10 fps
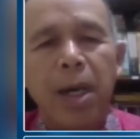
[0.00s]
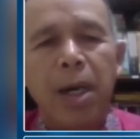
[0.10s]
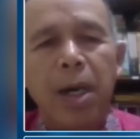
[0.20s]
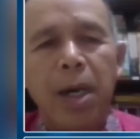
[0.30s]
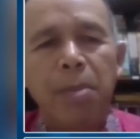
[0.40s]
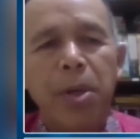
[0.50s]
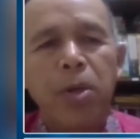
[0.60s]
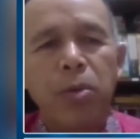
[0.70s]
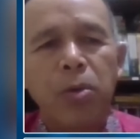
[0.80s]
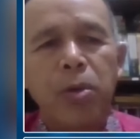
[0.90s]
uh,
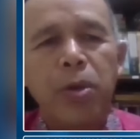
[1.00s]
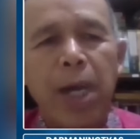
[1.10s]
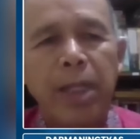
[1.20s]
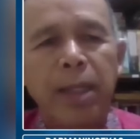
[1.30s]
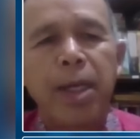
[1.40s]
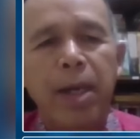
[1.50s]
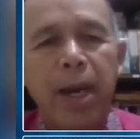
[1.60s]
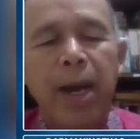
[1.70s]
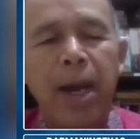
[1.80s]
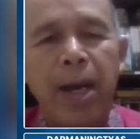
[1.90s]
menunggu ganti
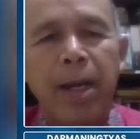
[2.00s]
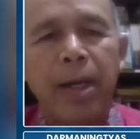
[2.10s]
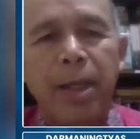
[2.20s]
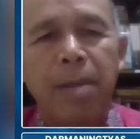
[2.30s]
kendaraan.